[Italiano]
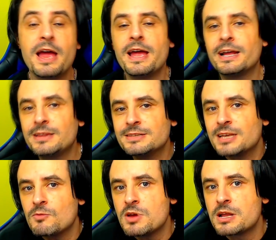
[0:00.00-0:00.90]
e di
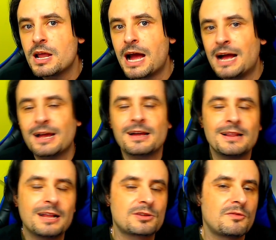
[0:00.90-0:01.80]
seguire anche
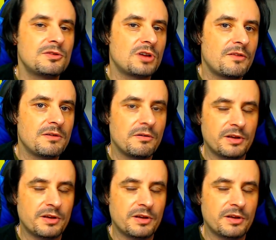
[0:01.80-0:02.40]
nell'altro video che vi avevo